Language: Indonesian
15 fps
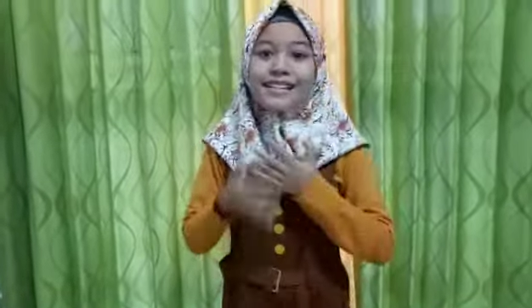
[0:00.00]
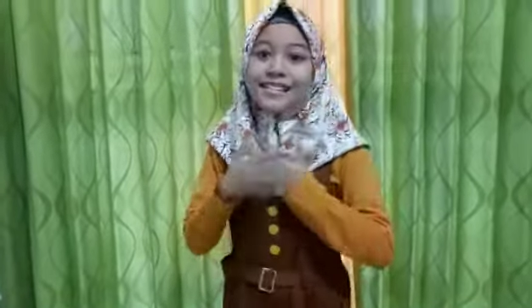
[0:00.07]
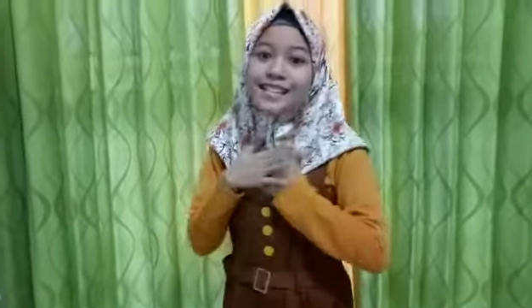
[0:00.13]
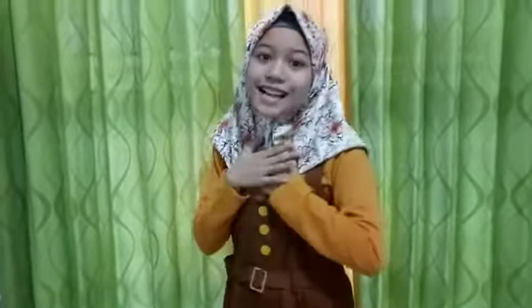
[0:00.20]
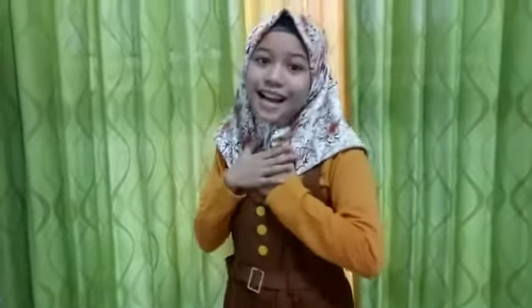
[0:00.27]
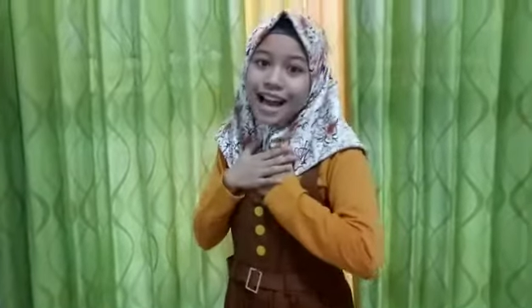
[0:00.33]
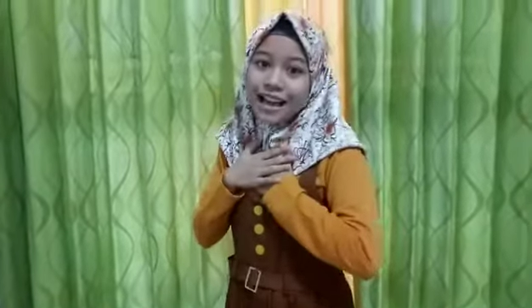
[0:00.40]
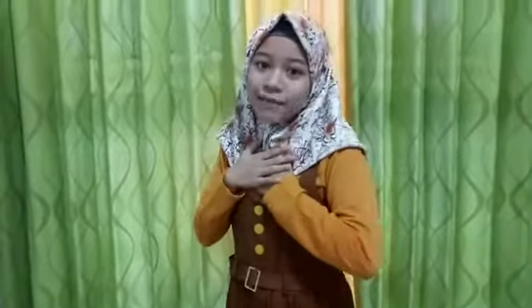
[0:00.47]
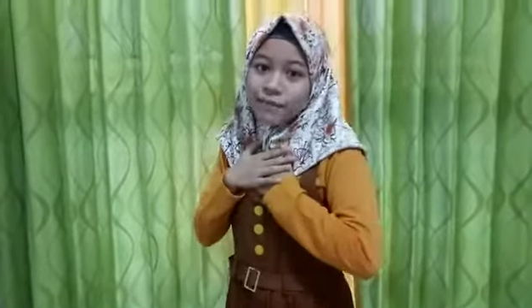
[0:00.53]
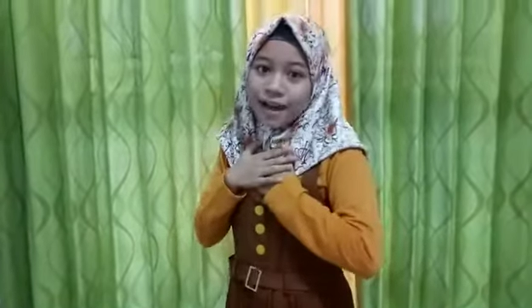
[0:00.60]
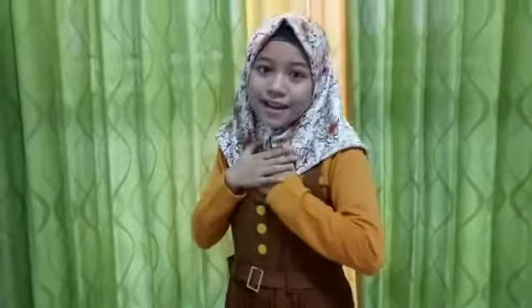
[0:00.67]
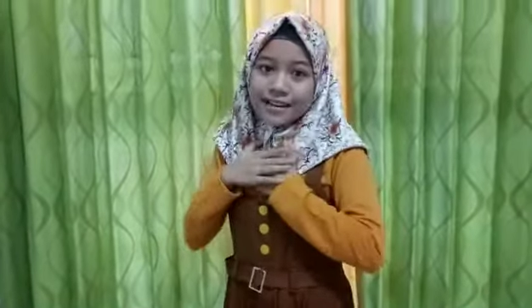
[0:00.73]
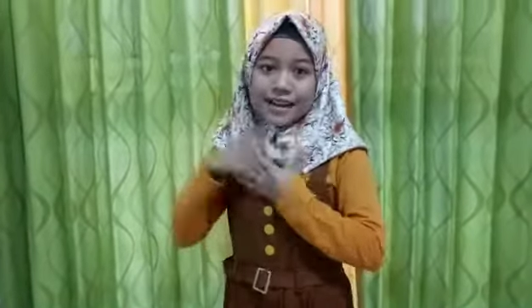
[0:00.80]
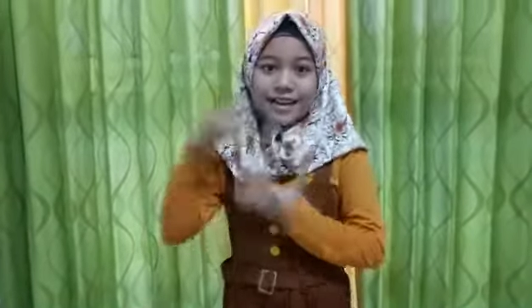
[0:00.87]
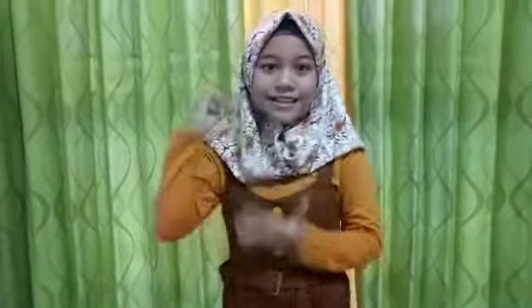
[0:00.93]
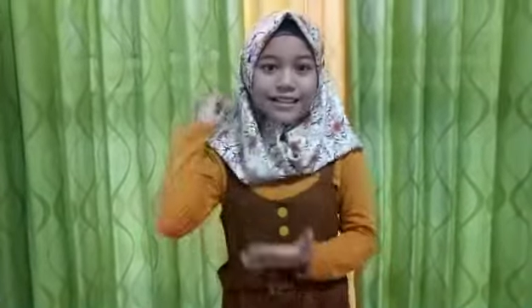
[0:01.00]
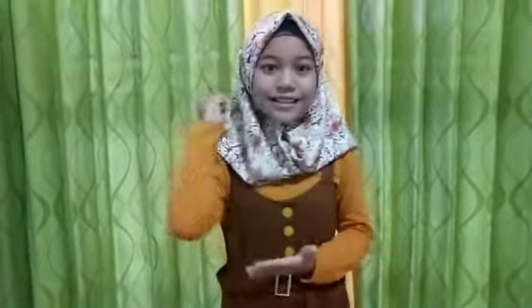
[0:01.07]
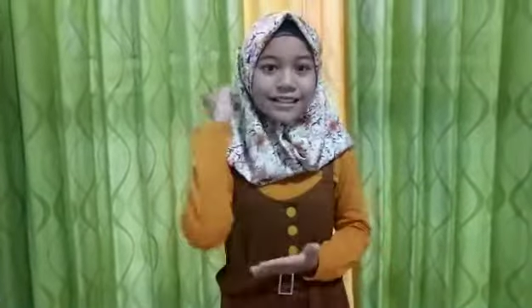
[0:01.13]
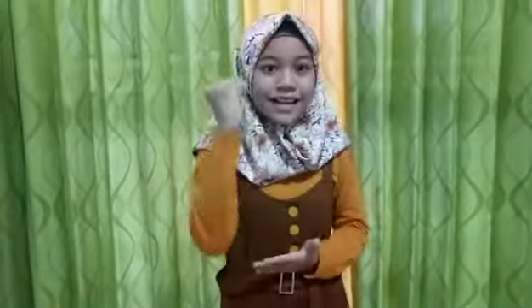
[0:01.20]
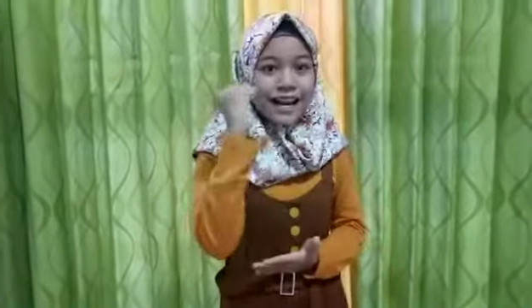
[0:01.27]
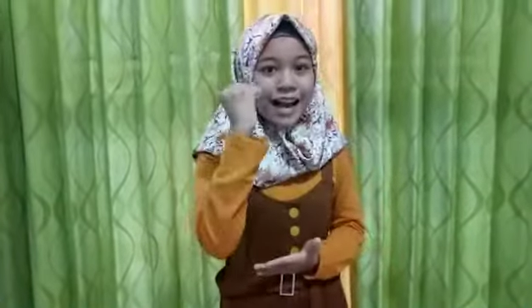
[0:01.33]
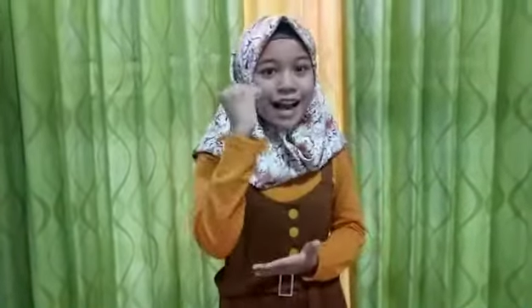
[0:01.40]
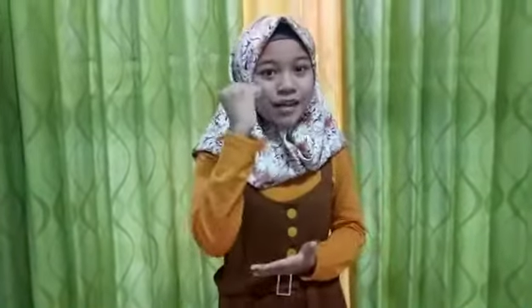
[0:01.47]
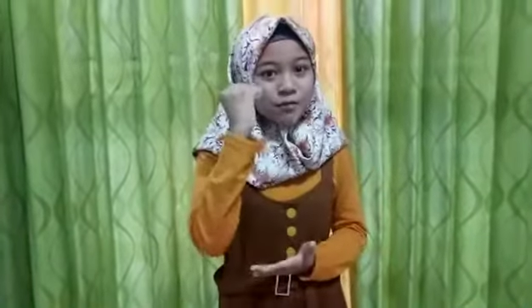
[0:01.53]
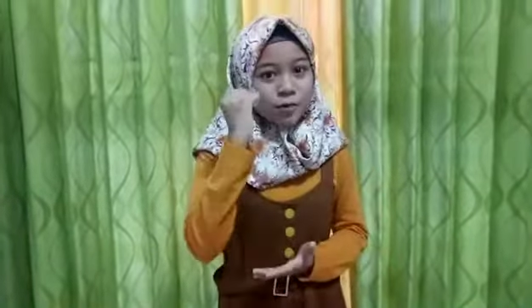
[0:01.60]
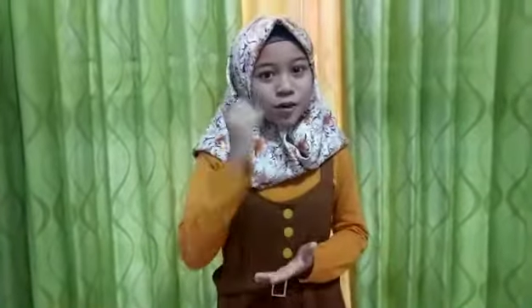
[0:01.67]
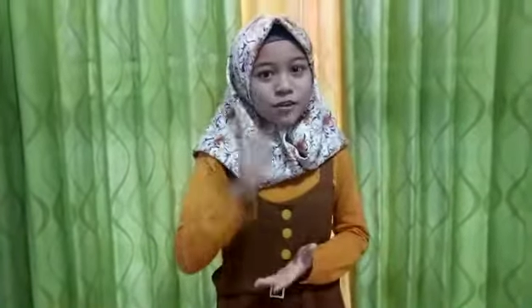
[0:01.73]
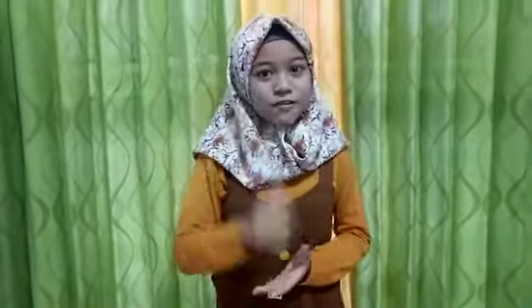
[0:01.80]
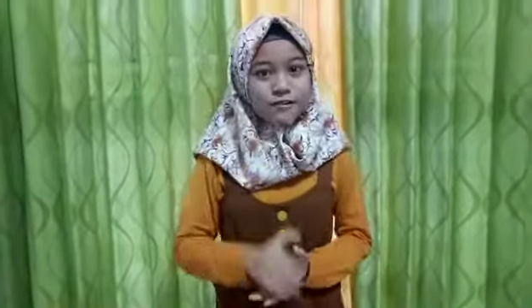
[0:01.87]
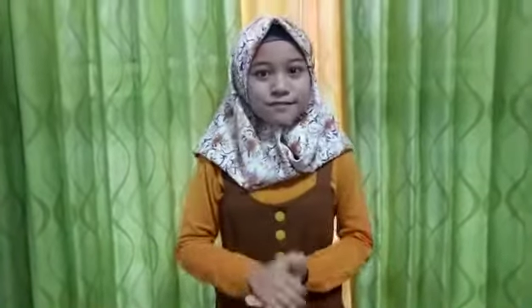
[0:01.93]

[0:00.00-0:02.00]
jaga iman dan jaga imun.